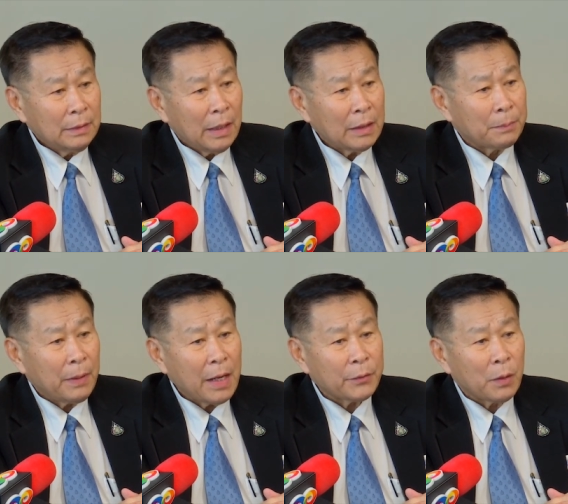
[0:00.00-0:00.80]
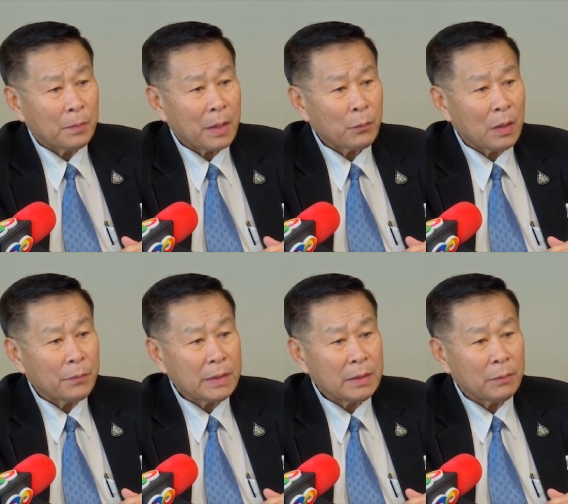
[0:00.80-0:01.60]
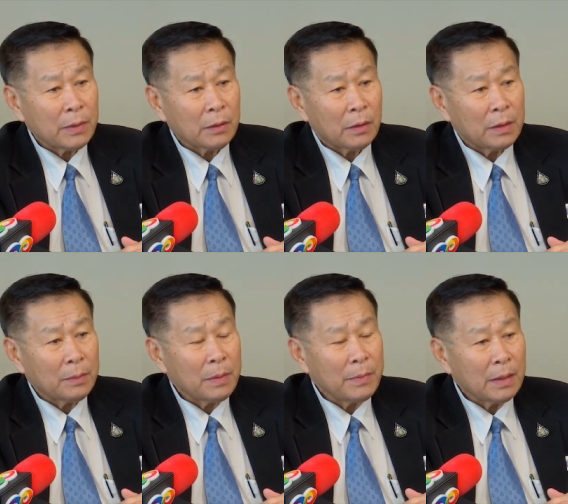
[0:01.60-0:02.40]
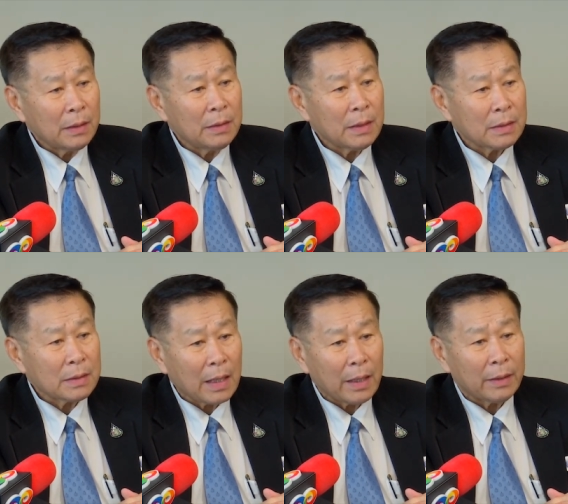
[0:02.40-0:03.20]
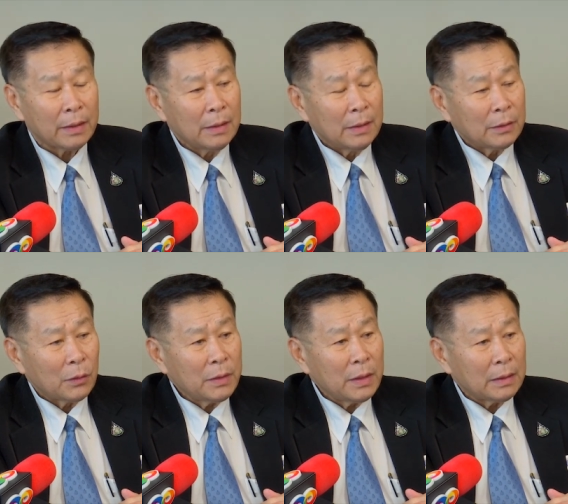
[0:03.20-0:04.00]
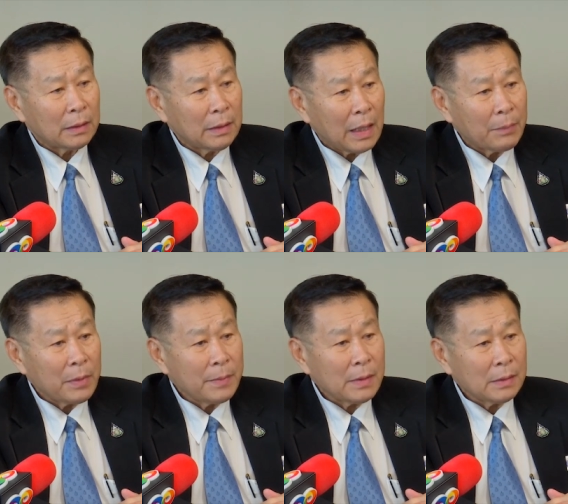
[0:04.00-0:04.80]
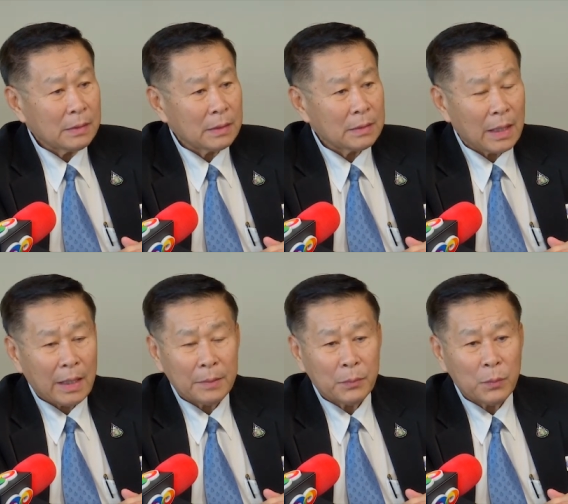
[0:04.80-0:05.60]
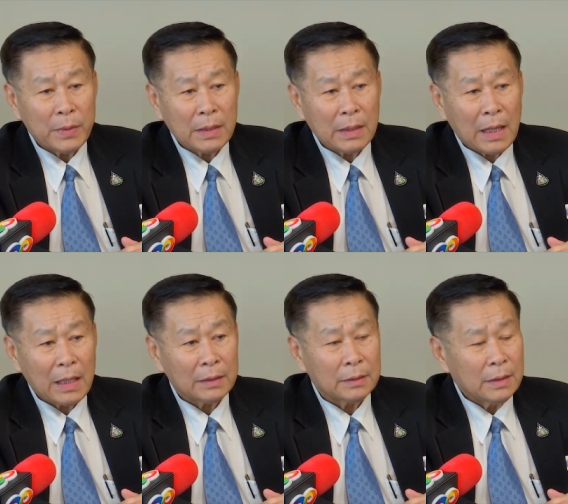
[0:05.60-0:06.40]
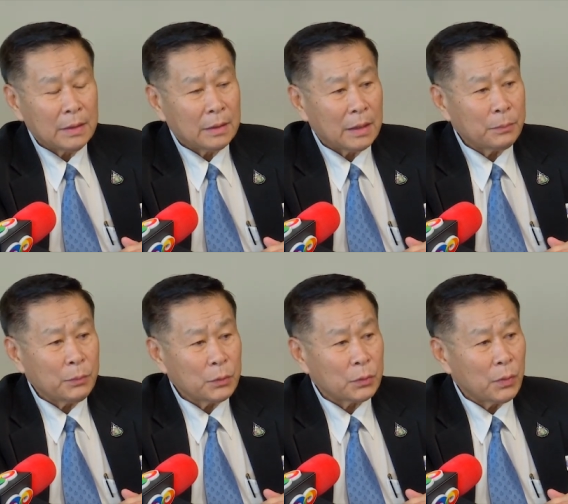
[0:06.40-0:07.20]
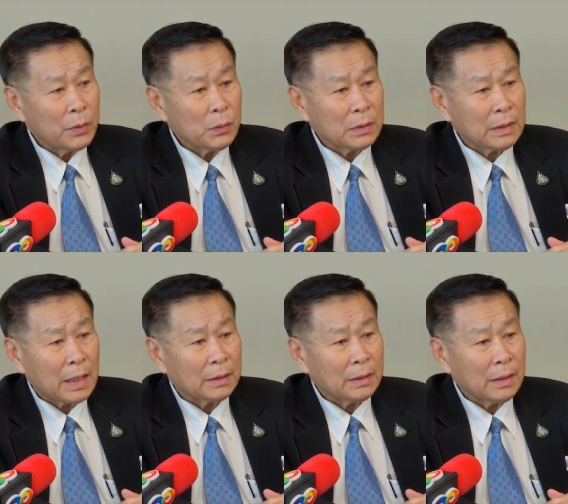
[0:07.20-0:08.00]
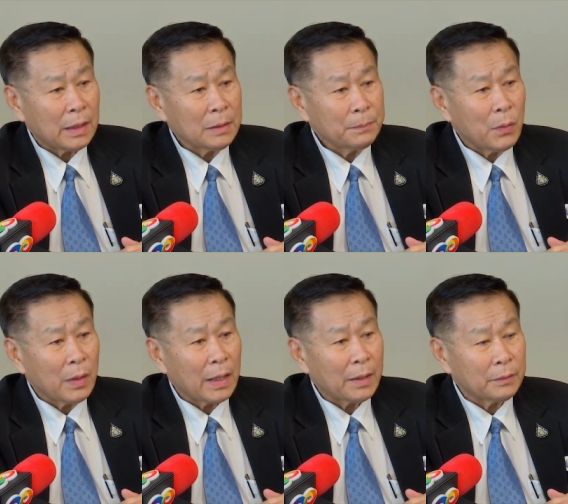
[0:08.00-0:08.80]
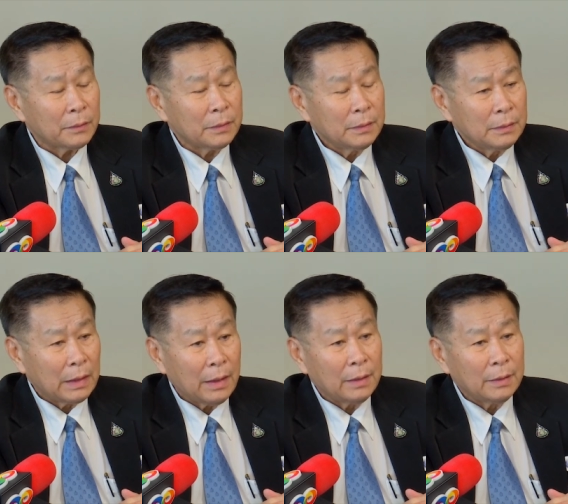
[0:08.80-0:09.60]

ให้สัมภาษณ์ยอมรับความเป็นจริงว่าตอนนี้ไม่มีเงินที่จะจ่ายท้องถิ่นต่าง ๆ ไม่มีเงินจะจ่ายผู้พิการนะผู้สูงอายุต่างๆ ทั้งหลายทั้งปวงแล้วนะ